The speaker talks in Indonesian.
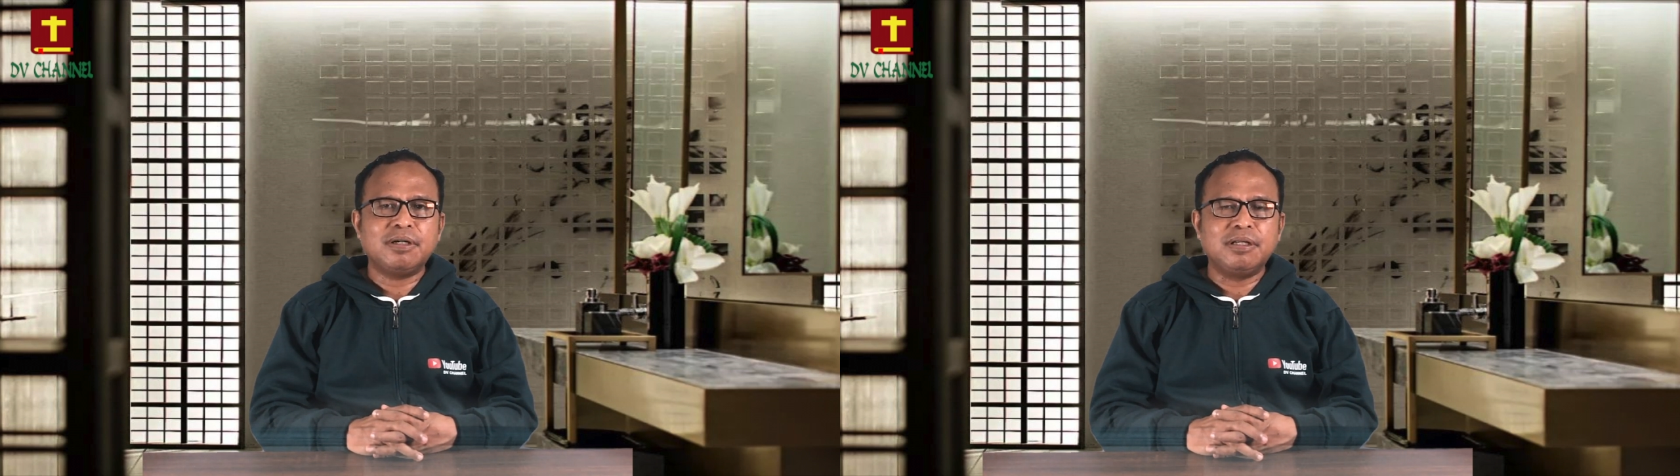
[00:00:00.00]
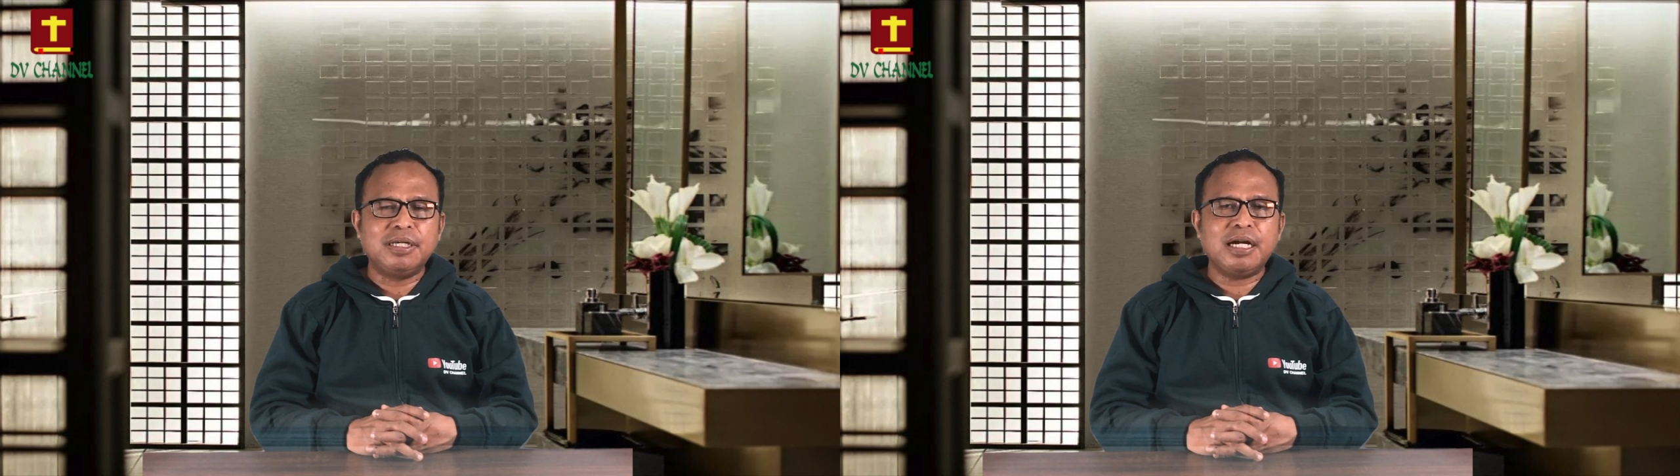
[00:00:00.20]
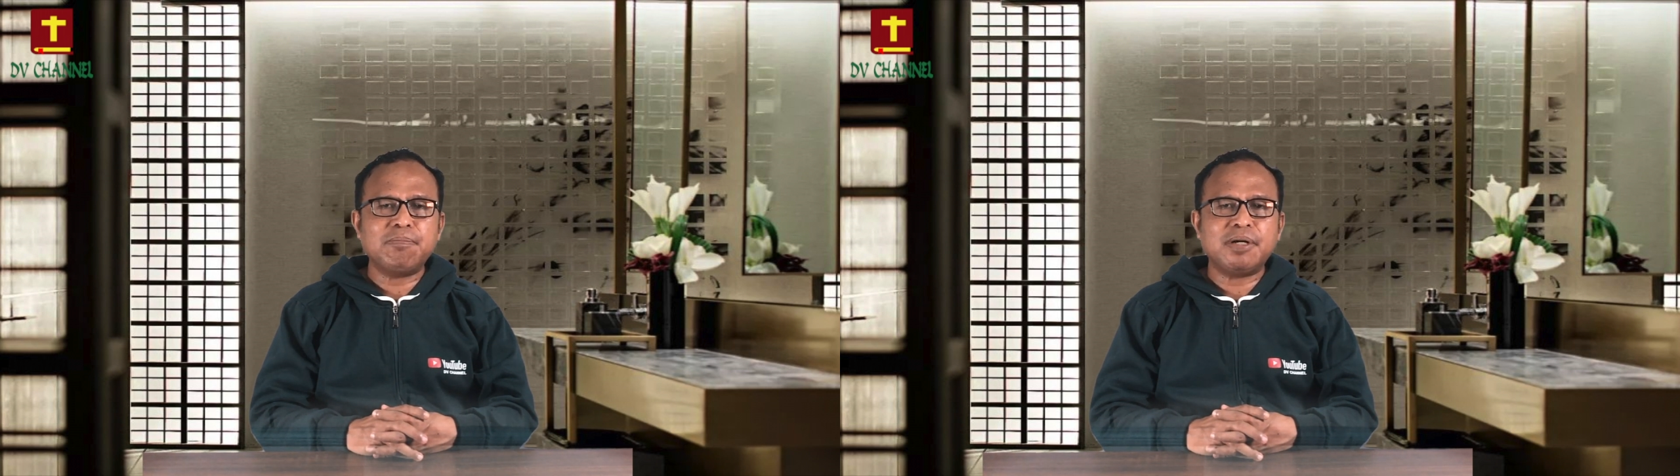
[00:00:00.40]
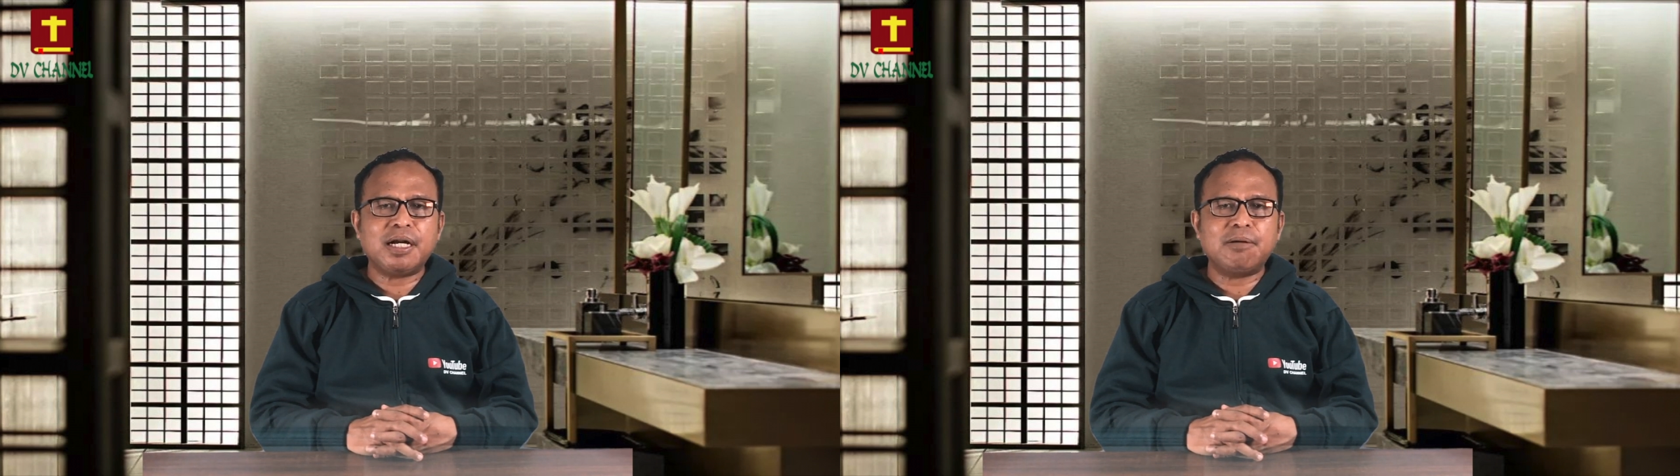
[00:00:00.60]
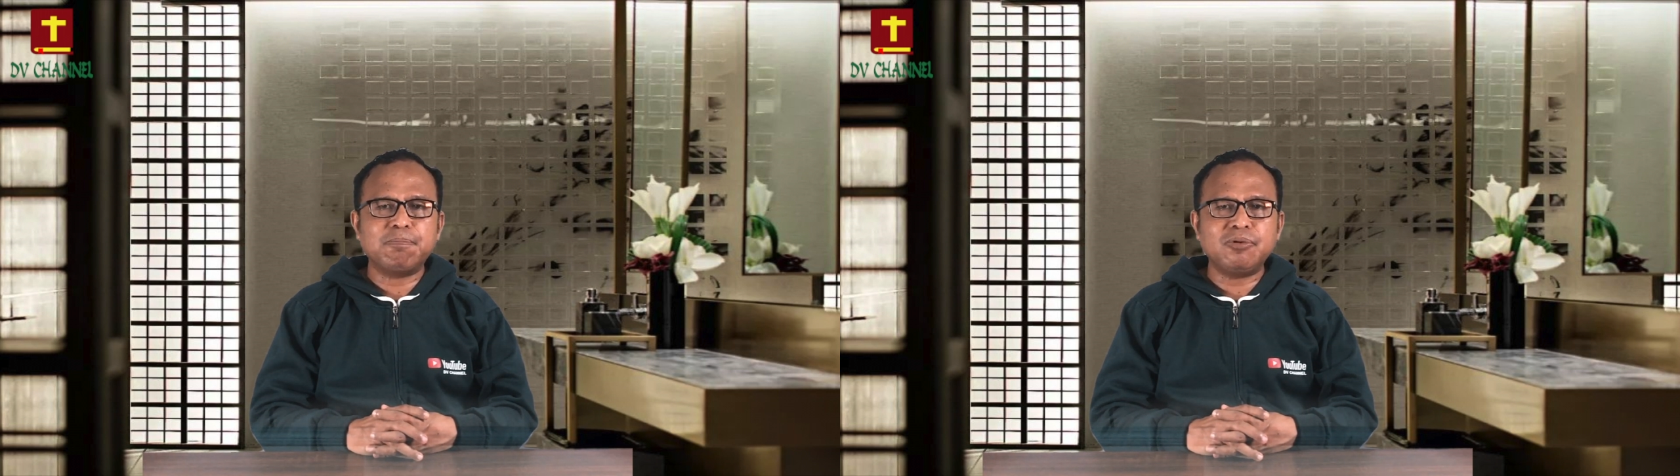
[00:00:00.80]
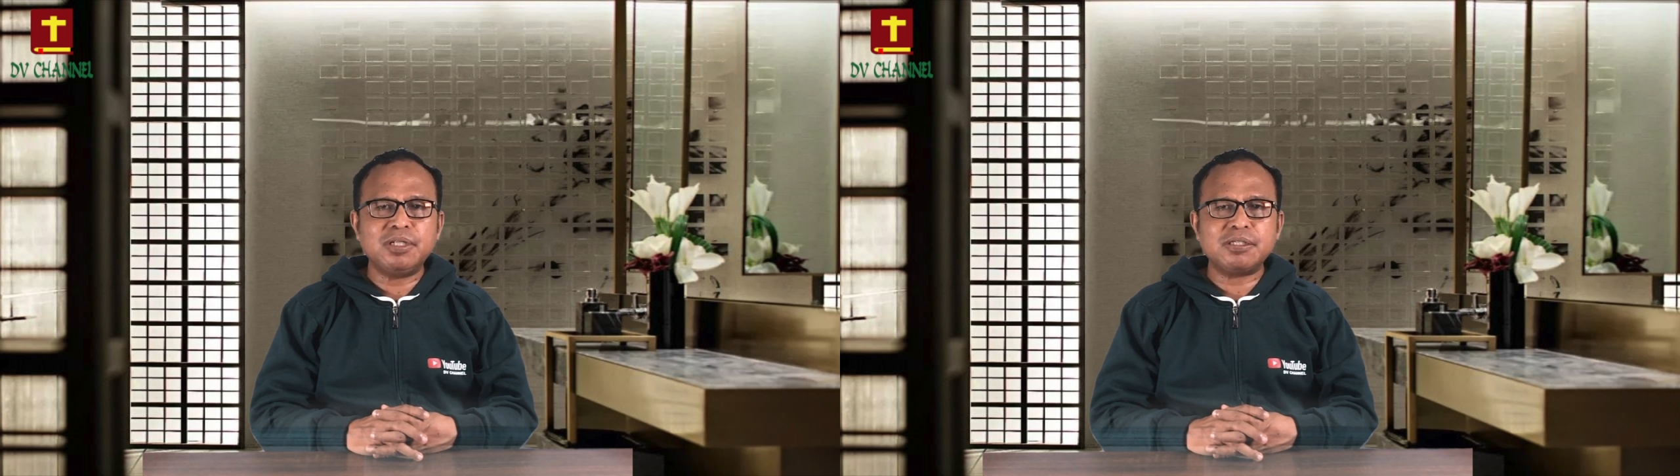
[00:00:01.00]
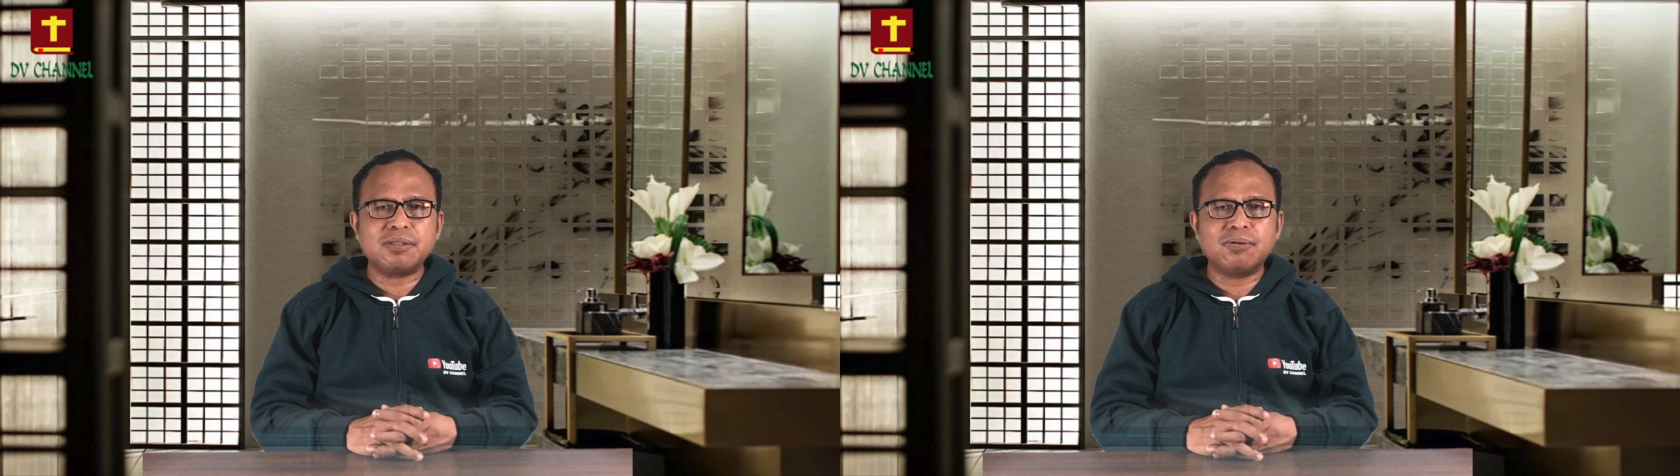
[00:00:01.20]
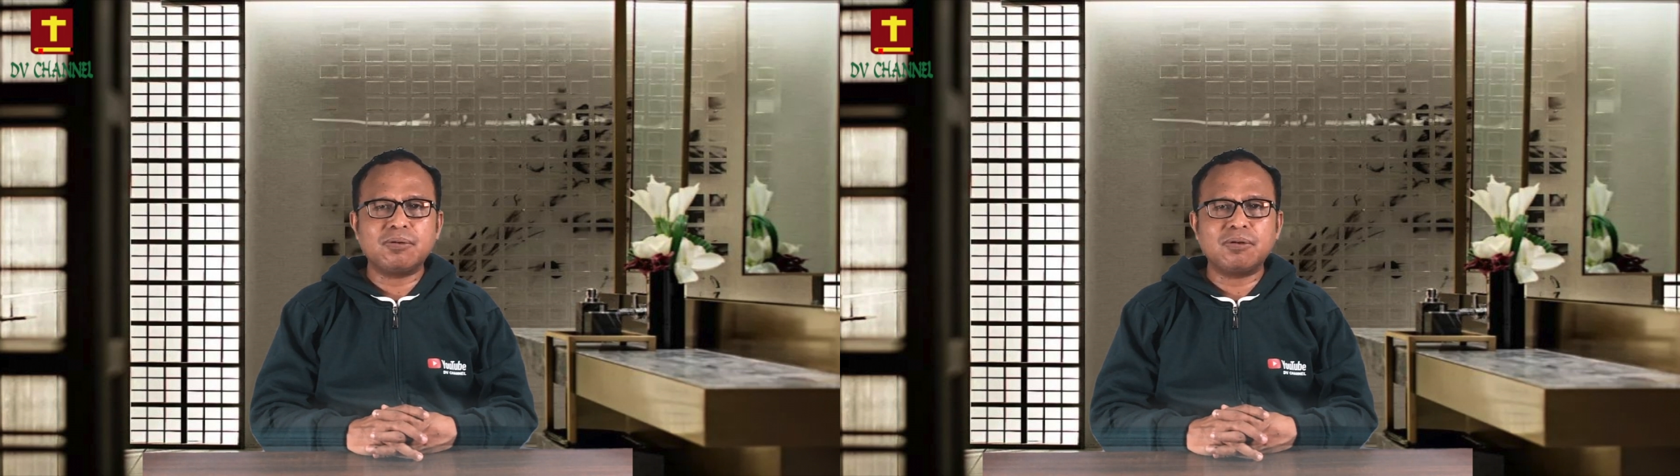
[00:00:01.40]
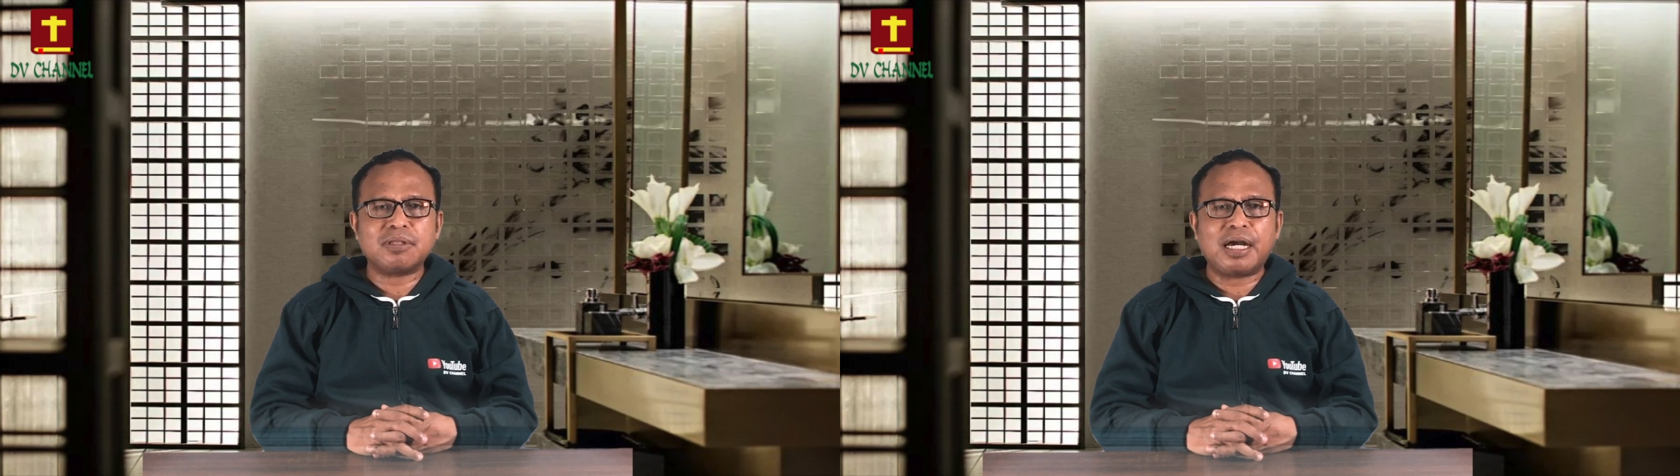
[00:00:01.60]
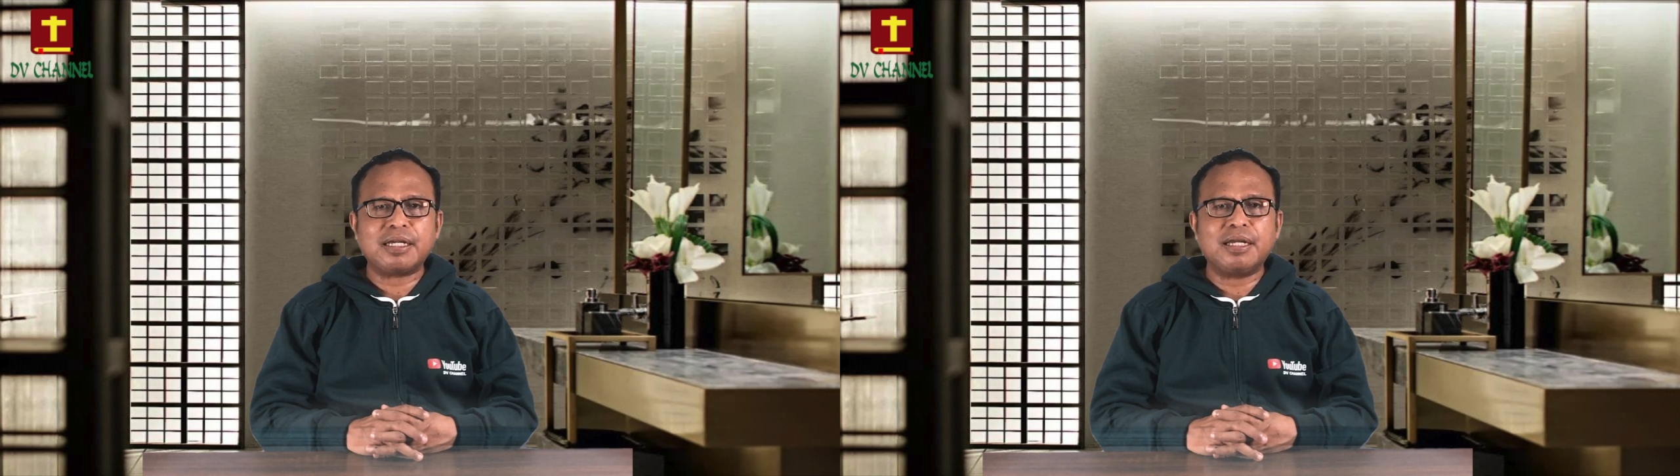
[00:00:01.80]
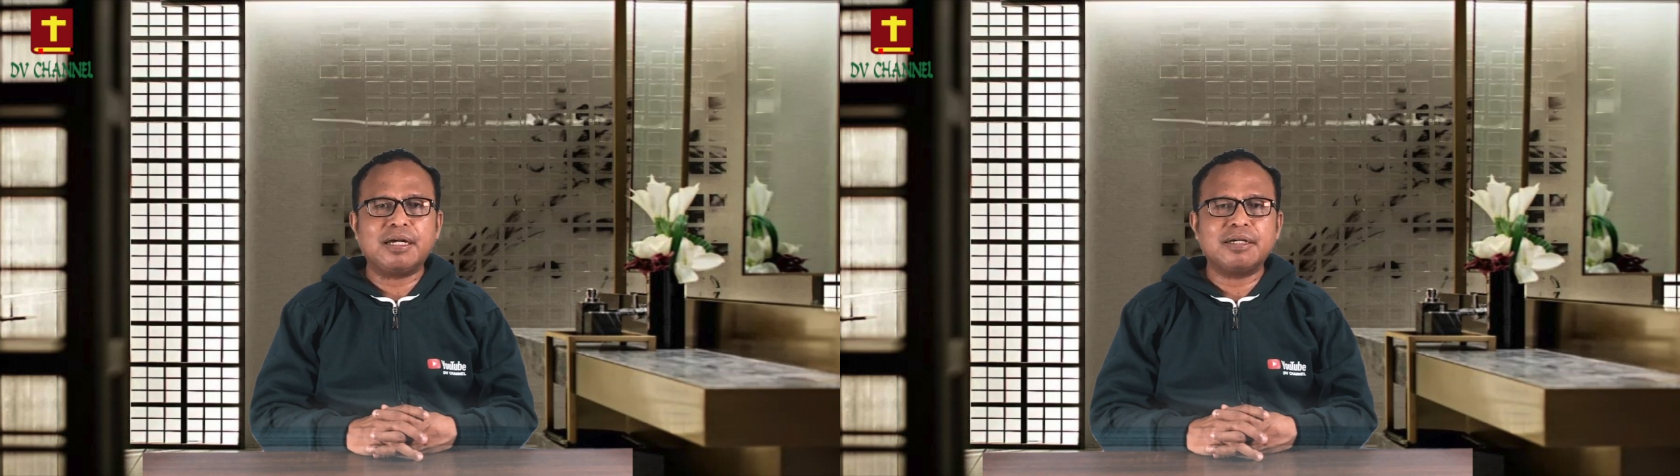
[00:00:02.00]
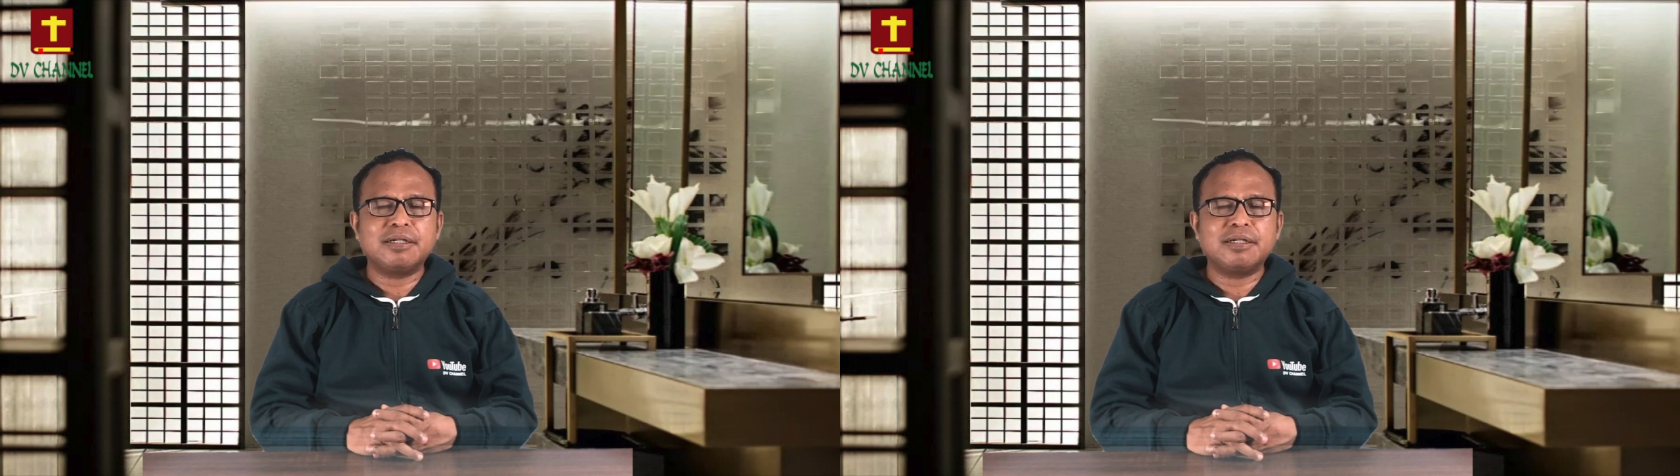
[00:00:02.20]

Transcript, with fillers: Dia mengampuni seluruh hutangnya.